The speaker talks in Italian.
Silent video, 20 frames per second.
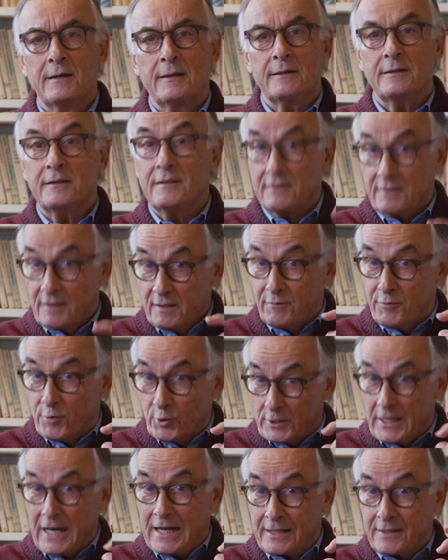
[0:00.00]
di Silvio
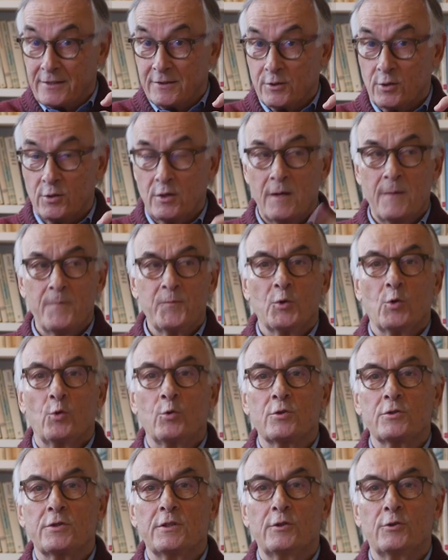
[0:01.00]
Darzo,
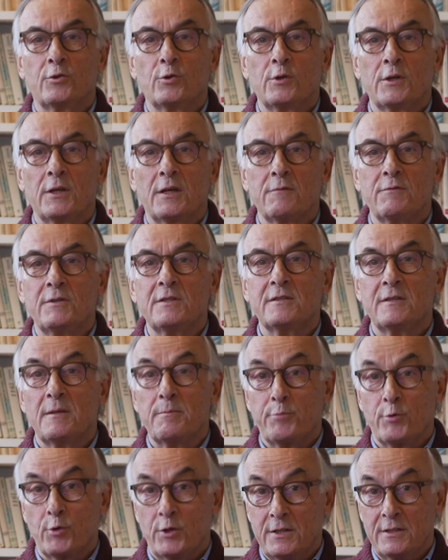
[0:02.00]
uno scrittore che visse
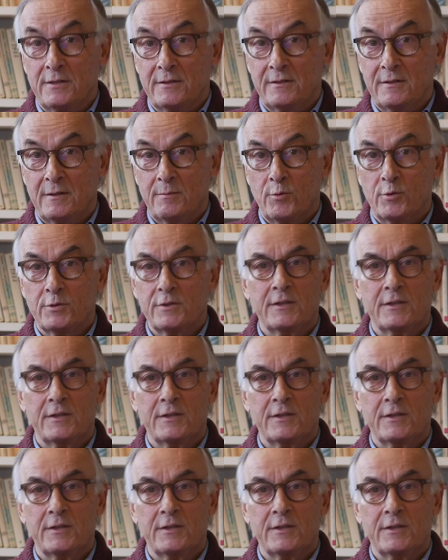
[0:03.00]
pochissimo,